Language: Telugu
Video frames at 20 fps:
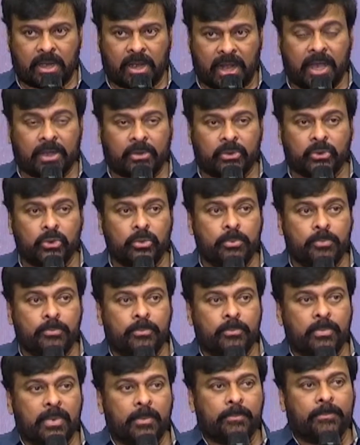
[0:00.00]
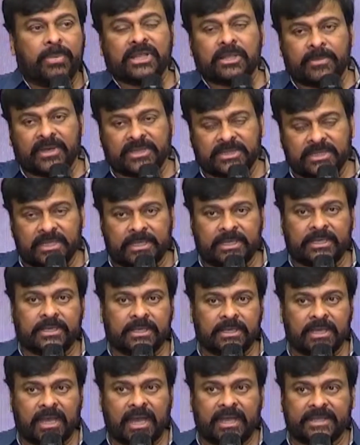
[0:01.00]
నాకు పది మంది
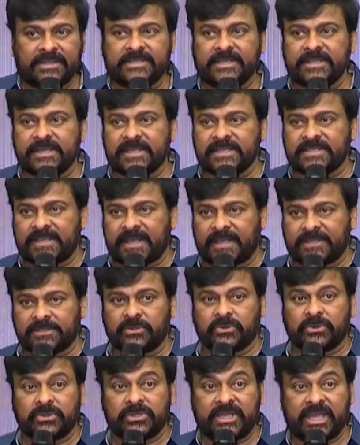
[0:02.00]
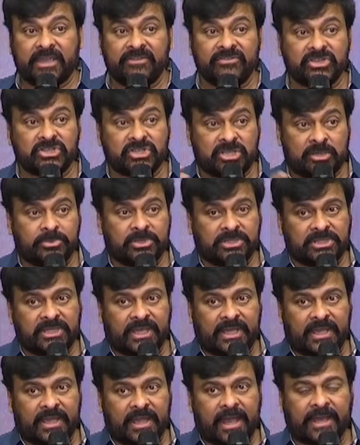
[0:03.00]
అత్యధిక శాతం ఏమి చెబితే
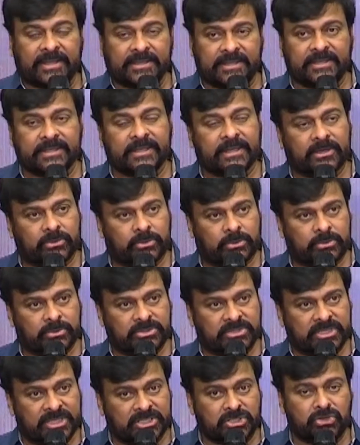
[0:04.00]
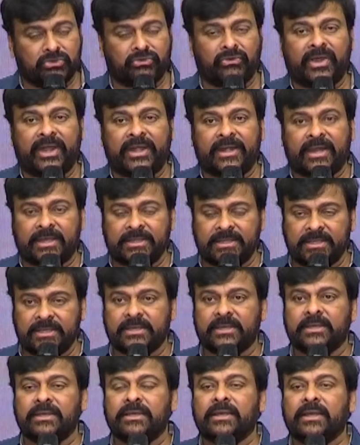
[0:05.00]
అది నాకు జస్టిఫైడ్ అది
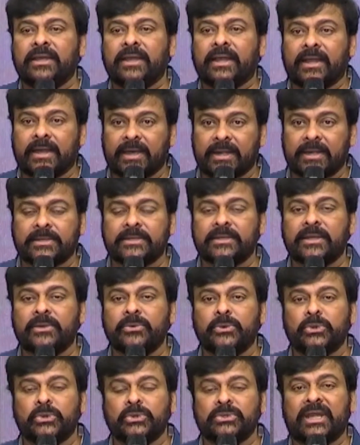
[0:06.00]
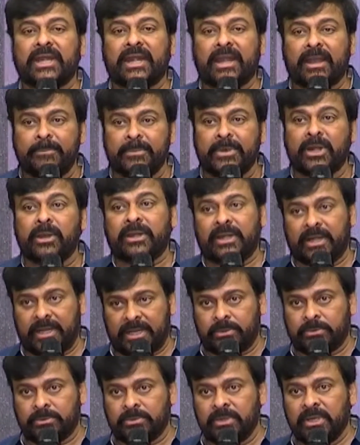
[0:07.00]
కరెక్ట్గా ఉంటుందని నమ్మిన
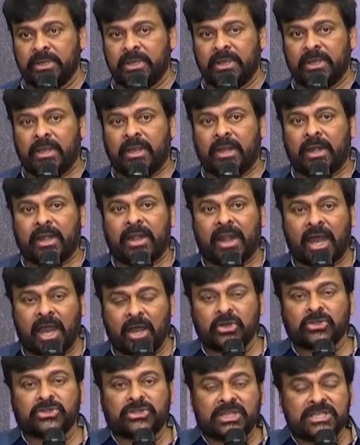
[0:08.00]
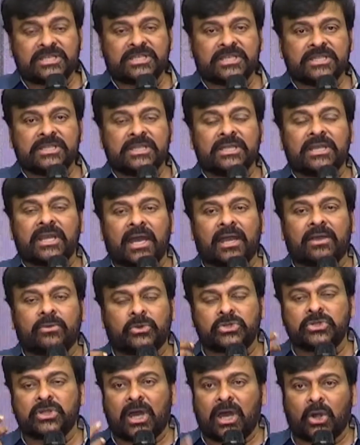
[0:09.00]
నేను నాకు తెలిసింది నాకు
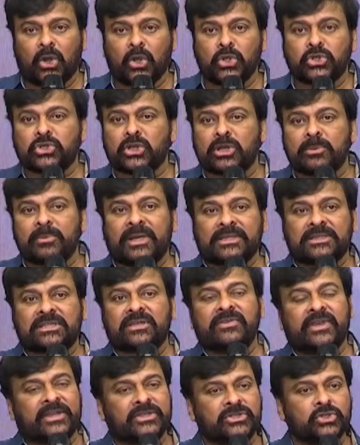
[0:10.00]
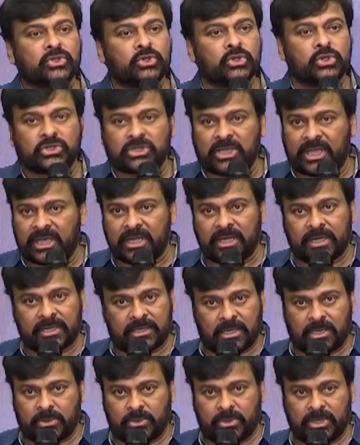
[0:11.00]
వచ్చిన ఆలోచనలు మాత్రమే ఎగ్జిక్యూట్ చేయాలని
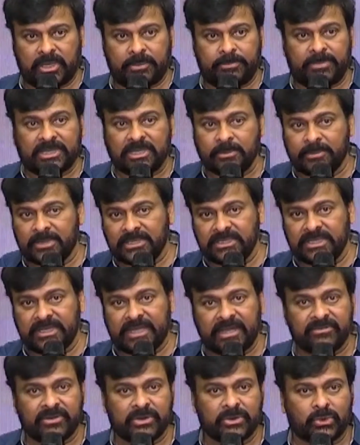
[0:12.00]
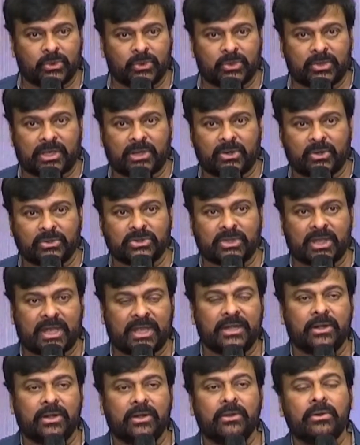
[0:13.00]
కాకుండా పది మంది ఏమనుకుంటారో
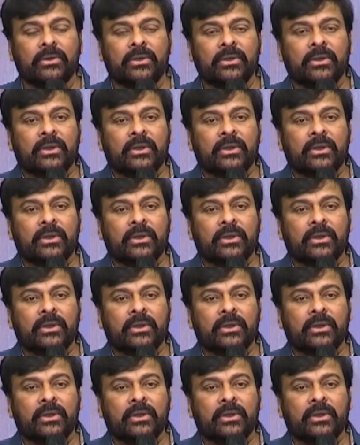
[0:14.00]
దానిలో